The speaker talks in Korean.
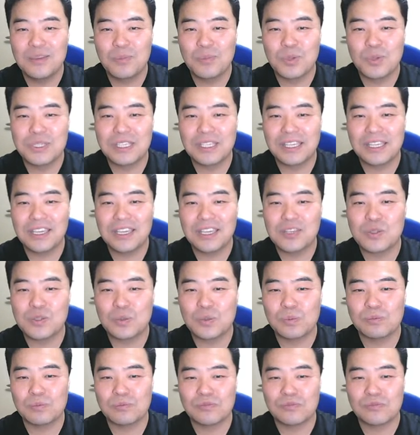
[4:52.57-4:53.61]
보시기에
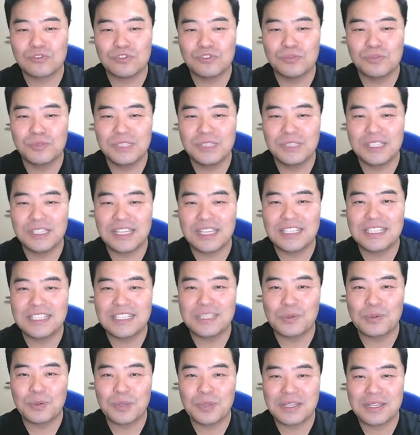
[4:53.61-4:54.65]
좀 구분이 되실지
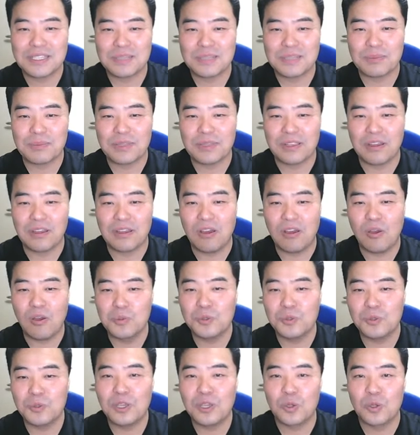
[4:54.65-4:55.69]
모르겠습니다. 어,
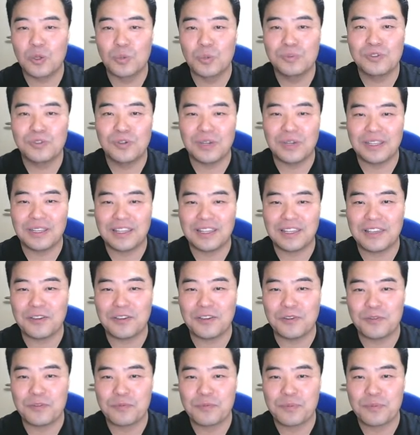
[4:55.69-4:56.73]
엄청나게 높은 것 같아요.